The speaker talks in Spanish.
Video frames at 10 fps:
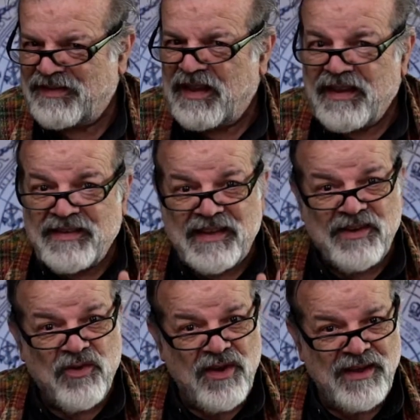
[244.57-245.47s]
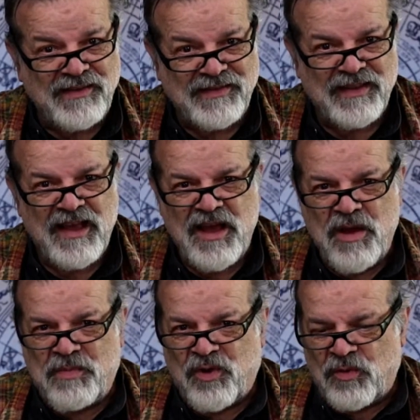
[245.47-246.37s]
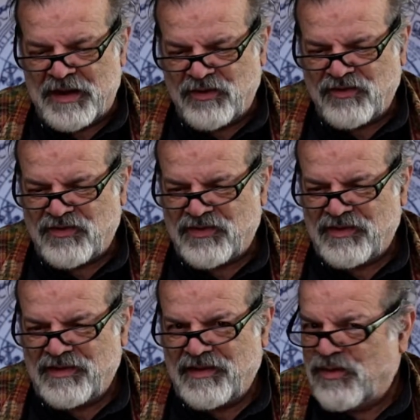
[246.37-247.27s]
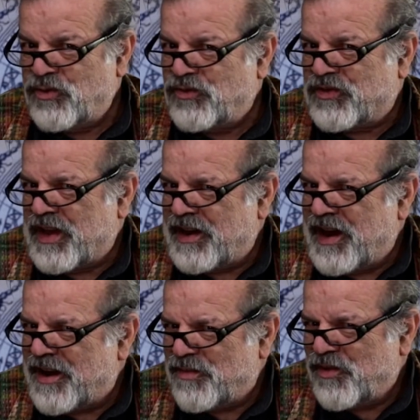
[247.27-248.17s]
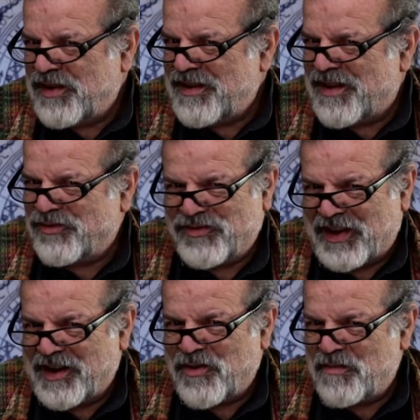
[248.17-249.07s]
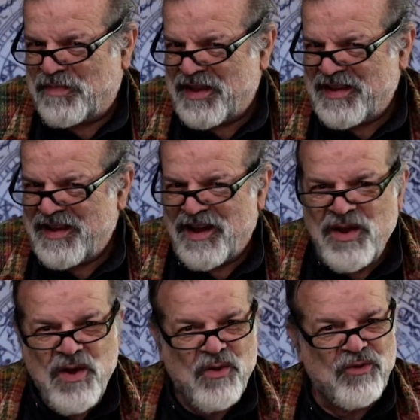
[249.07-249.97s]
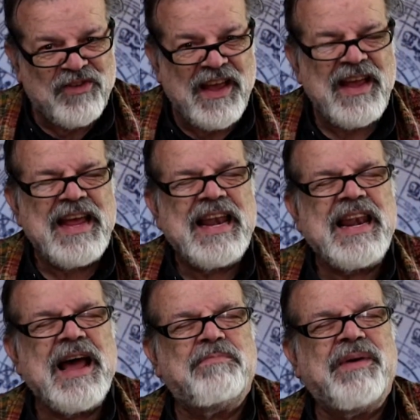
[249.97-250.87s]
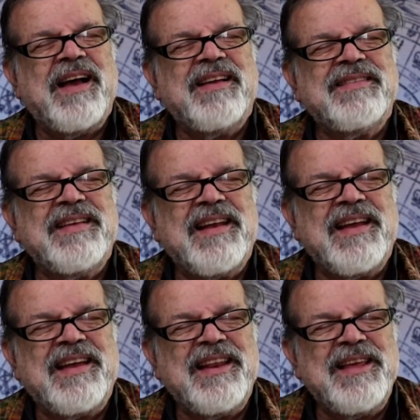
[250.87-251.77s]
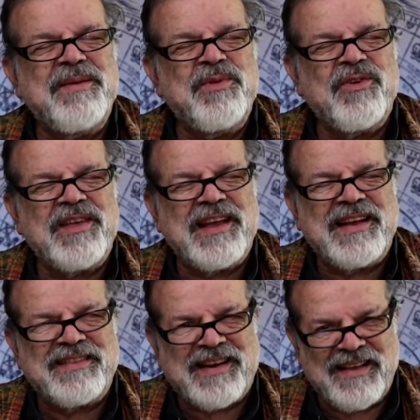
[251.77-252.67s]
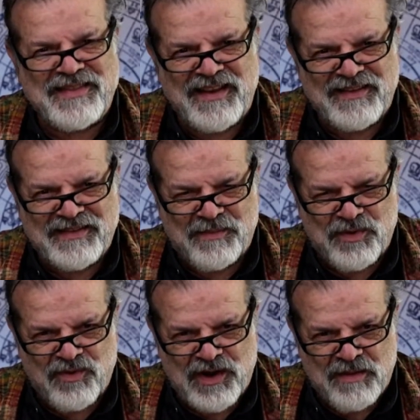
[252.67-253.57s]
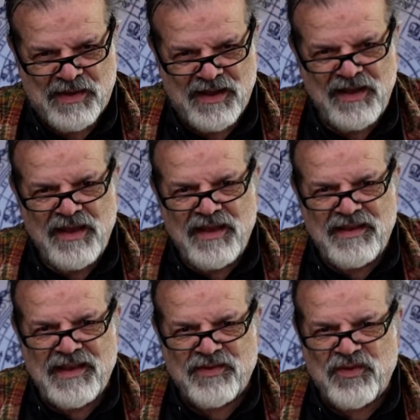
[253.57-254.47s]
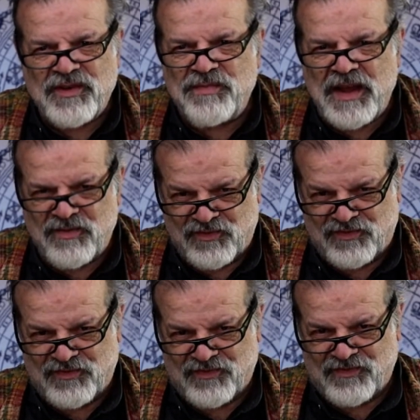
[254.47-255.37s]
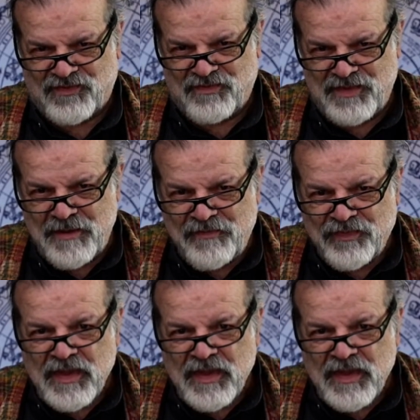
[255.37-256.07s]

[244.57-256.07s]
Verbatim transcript: Y si no es, por lo menos usé la armonía, usé la compañía, usé la paz y el equilibrio de que trata este programa. Y eso es Venus. Bien.